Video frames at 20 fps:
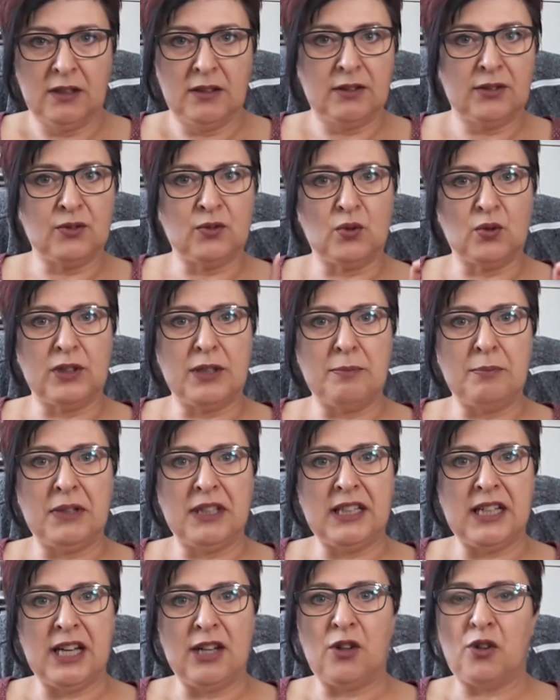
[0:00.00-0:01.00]
so, dass man
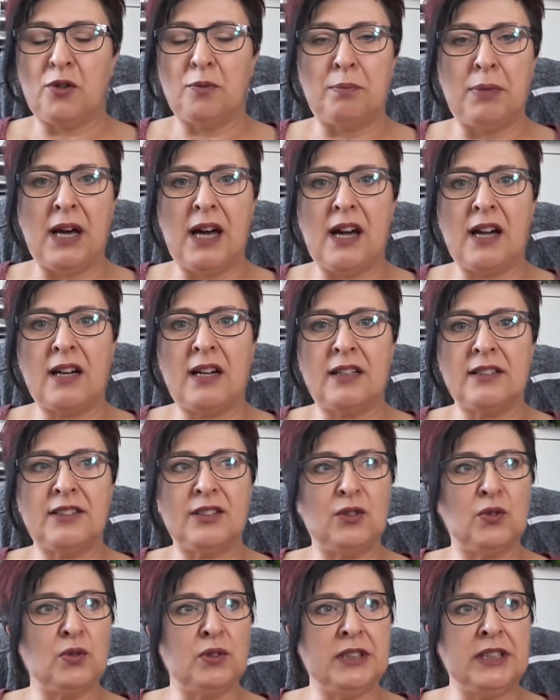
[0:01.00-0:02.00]
da noch ein paar
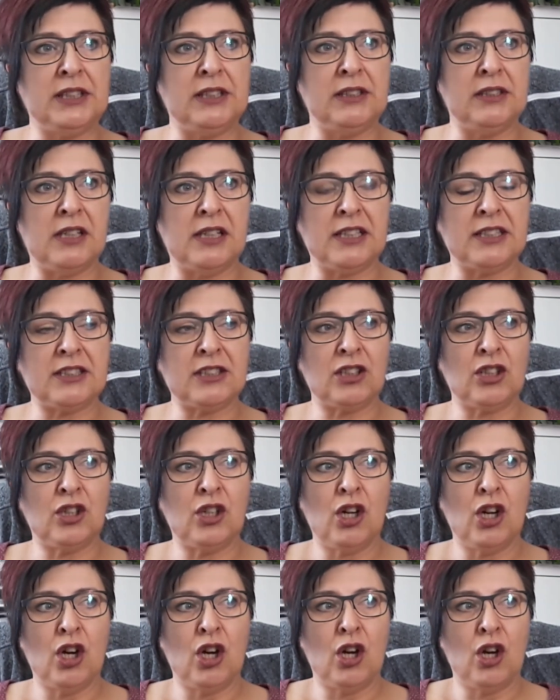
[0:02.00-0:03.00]
Kategorien hat.
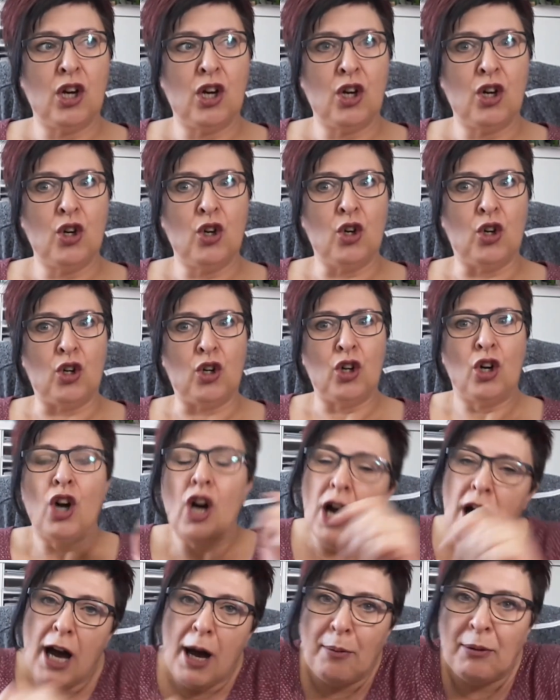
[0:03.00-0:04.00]
Ja,
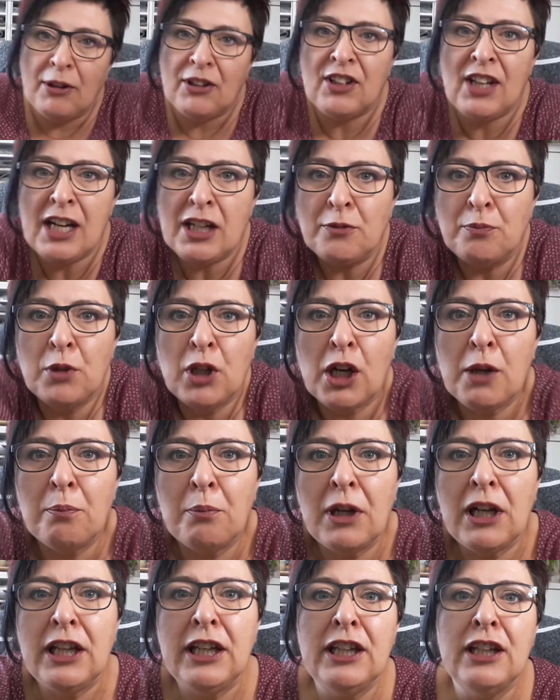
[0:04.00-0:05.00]
aber sagt mir das
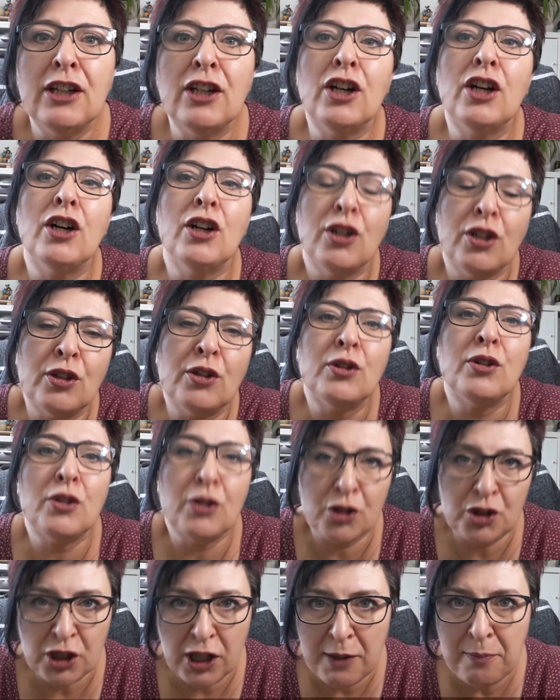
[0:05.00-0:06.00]
mal hier,
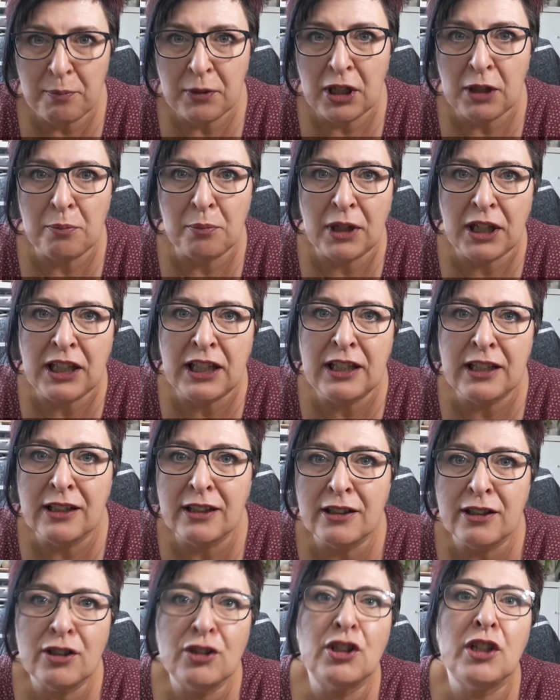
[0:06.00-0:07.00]
äh, schreibt mir das mal
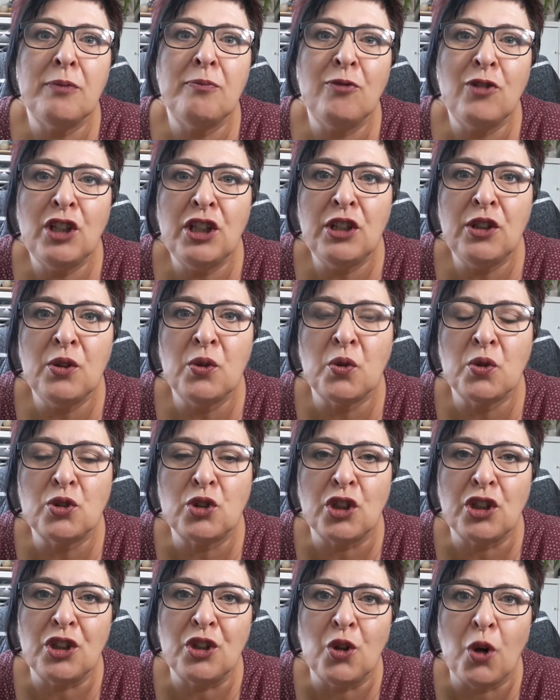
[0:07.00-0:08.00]
hier in dem Video
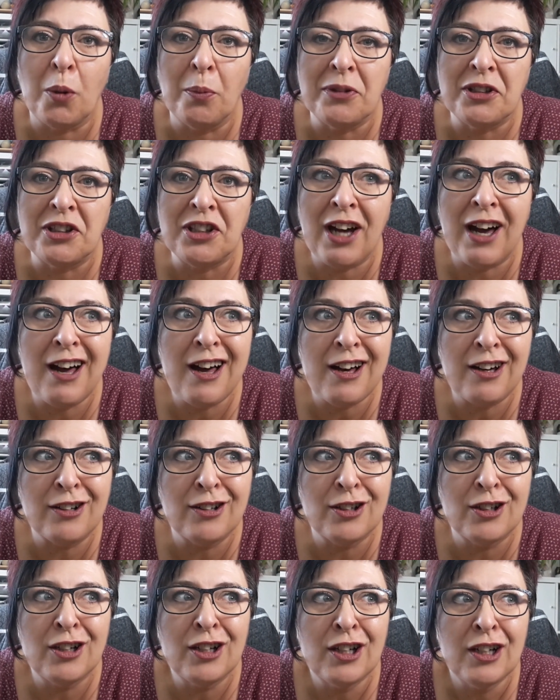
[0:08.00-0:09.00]
unter die
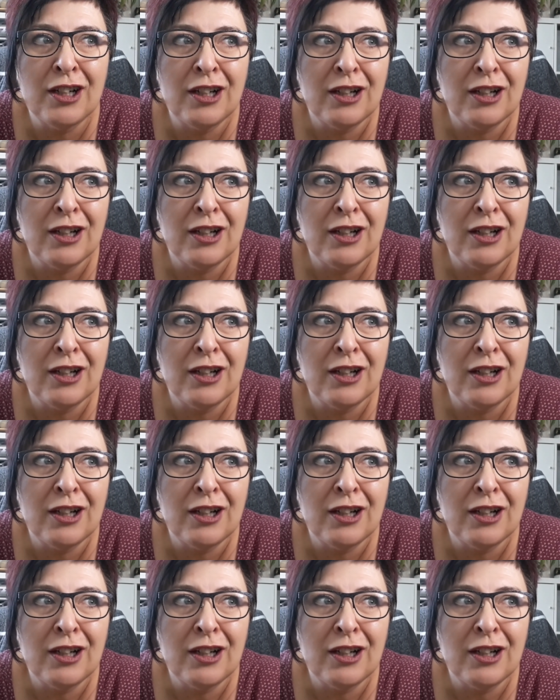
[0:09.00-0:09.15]
Kommentare,